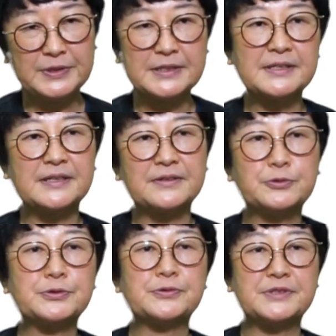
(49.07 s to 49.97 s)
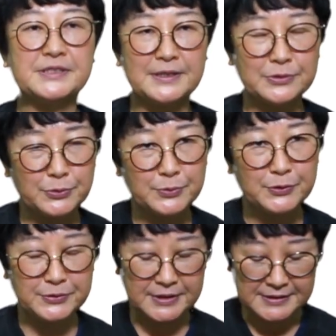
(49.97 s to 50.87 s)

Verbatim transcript: 皆さんご存知だと思うん